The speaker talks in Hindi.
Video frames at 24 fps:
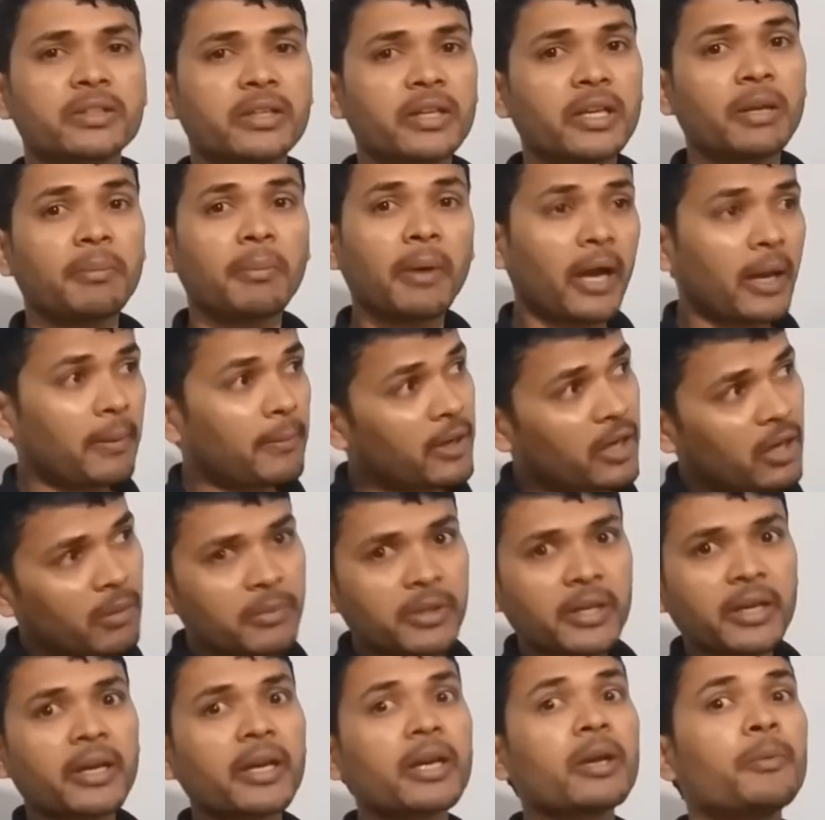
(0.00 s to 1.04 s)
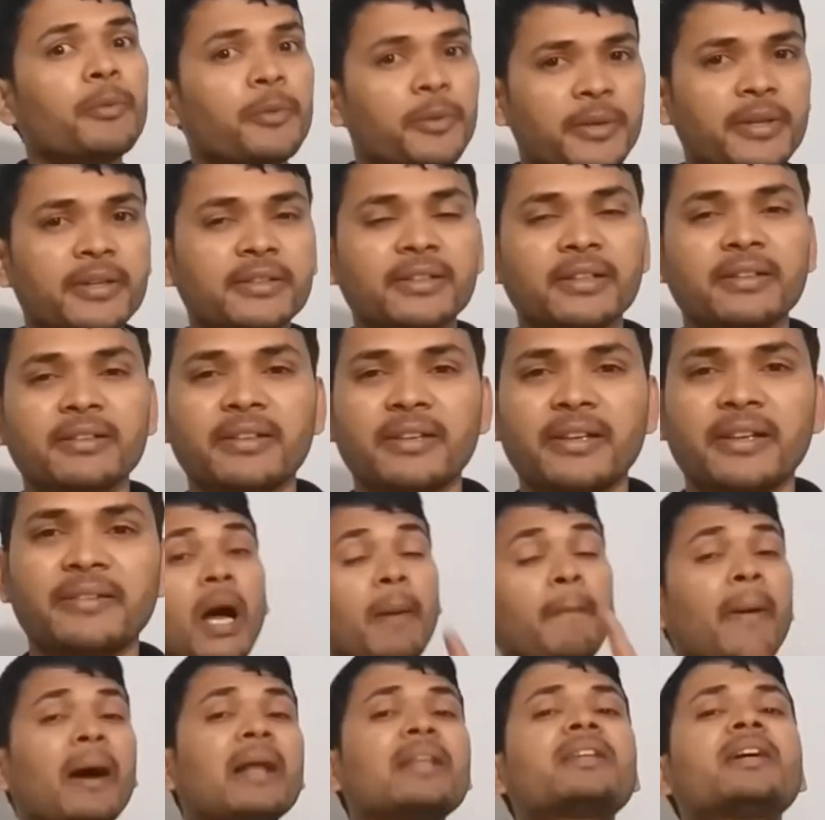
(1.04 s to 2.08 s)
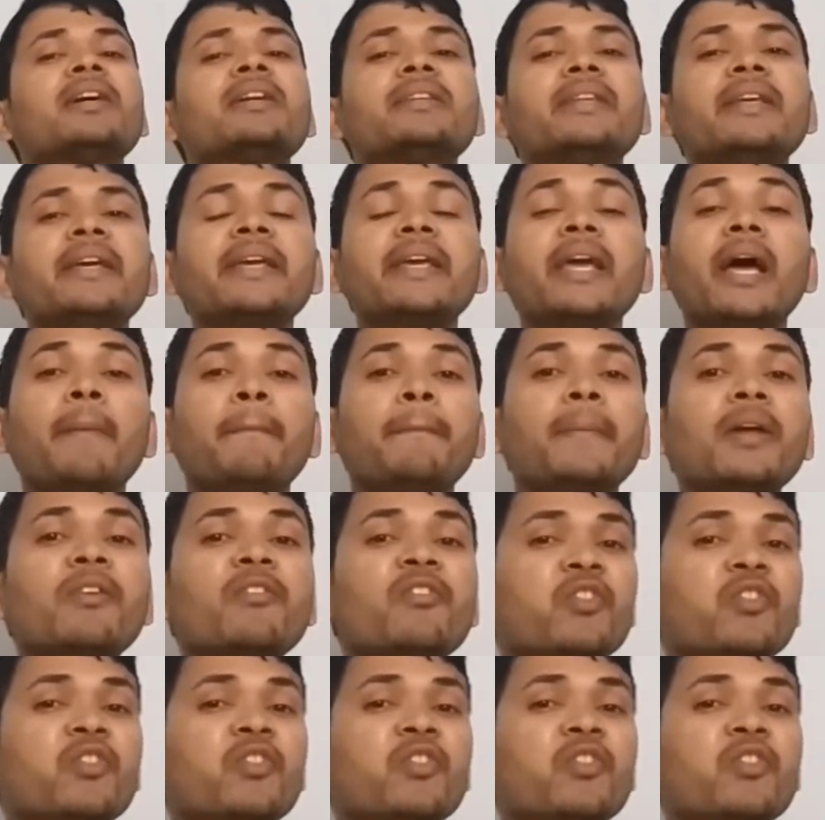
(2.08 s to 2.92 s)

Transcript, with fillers: इसके लिए आई बटन में जाकर वीडियो देख सकते हैं अब बात करते हैं कि अपना